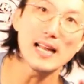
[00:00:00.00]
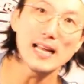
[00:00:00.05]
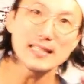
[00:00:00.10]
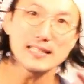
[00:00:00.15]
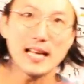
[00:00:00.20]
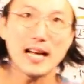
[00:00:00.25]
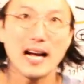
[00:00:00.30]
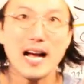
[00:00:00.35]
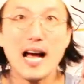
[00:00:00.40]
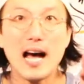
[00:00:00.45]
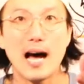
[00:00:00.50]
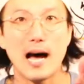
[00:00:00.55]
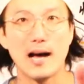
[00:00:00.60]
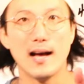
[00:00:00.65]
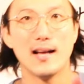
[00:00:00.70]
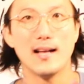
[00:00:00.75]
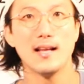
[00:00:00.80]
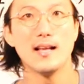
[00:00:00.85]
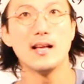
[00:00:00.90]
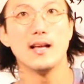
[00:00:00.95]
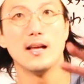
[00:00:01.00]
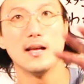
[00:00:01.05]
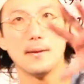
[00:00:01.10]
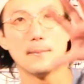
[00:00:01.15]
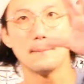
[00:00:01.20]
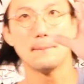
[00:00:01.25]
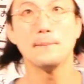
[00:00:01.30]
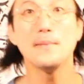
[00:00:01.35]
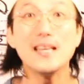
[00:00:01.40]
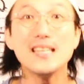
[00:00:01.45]
なたが
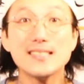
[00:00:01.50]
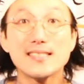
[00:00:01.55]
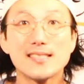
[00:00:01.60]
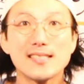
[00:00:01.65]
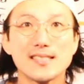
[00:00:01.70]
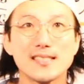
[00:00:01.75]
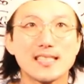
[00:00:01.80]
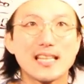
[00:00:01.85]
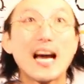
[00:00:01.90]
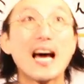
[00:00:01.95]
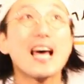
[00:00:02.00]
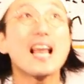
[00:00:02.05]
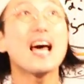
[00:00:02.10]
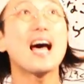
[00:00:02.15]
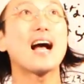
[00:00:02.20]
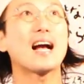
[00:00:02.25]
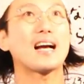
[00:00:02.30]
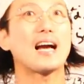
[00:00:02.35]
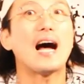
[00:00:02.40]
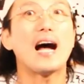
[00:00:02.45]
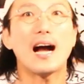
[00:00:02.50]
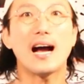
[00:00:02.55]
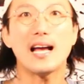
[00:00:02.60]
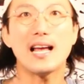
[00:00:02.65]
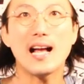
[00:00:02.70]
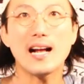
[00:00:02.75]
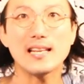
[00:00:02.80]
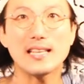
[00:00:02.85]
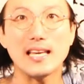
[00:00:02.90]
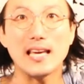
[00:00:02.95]
自ら
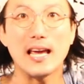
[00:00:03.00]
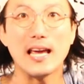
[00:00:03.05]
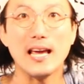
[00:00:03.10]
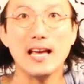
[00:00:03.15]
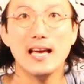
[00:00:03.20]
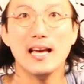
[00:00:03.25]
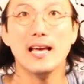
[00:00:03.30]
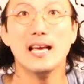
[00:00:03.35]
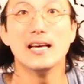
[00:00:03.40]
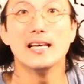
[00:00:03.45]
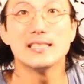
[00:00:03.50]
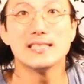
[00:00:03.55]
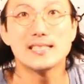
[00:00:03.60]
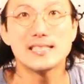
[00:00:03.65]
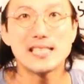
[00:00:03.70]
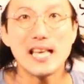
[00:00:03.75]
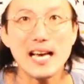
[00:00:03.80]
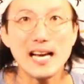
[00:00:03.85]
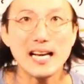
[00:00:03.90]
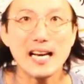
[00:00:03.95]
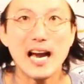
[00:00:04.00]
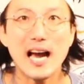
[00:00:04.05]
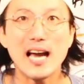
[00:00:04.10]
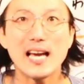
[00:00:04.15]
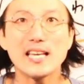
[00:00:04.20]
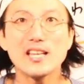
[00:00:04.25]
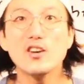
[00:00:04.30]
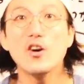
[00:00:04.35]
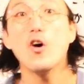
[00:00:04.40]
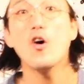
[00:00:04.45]
輝き世
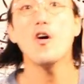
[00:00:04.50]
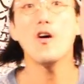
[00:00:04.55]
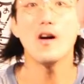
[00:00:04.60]
界を